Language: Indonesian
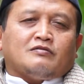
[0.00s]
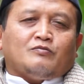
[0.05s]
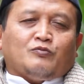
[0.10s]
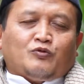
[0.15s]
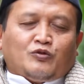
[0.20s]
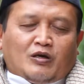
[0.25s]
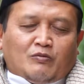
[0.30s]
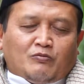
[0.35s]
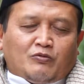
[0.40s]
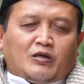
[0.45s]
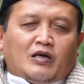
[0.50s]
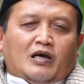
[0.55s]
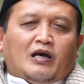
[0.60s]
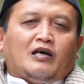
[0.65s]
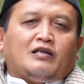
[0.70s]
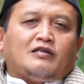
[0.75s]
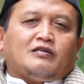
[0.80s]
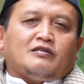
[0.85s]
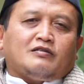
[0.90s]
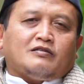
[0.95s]

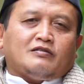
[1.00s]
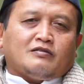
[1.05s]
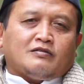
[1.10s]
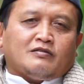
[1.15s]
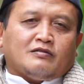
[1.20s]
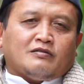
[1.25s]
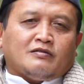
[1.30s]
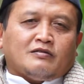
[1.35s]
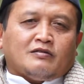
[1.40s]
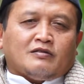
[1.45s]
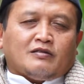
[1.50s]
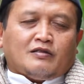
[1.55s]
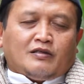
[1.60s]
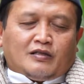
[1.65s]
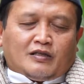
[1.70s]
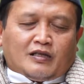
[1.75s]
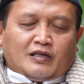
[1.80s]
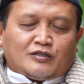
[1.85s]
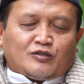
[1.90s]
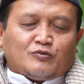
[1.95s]
Mudah-mudahan
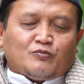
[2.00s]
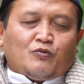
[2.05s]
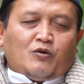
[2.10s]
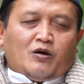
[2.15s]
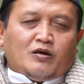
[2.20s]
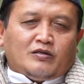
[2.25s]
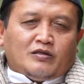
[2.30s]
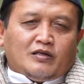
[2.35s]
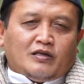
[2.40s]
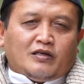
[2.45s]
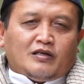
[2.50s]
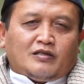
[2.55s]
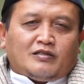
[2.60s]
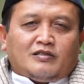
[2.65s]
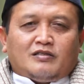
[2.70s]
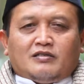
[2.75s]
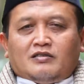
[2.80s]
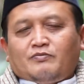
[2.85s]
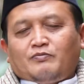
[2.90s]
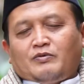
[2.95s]
kita semuanya
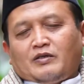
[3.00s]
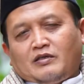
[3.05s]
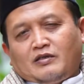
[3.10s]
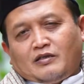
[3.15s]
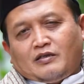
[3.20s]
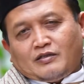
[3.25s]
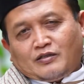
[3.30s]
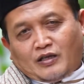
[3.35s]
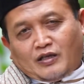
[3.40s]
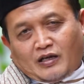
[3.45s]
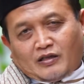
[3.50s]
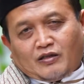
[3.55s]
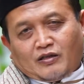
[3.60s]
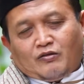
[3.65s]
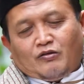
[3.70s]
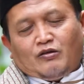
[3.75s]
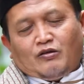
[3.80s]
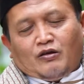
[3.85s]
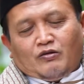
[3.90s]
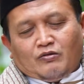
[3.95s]
diberi
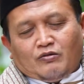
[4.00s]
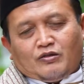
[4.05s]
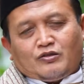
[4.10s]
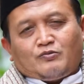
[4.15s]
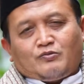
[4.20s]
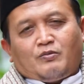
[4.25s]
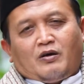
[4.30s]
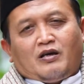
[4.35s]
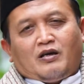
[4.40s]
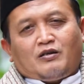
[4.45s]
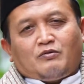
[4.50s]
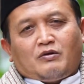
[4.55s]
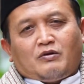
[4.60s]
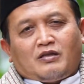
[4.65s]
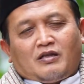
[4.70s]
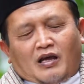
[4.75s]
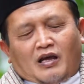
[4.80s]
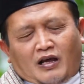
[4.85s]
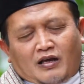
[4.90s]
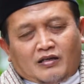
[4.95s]
kesehatan oleh Allah Subhanahu wa
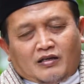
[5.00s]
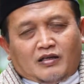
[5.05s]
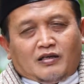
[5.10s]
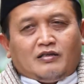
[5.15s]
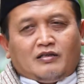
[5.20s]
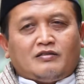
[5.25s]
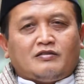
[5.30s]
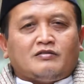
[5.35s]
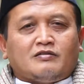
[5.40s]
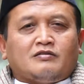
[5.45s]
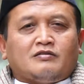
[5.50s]
taala.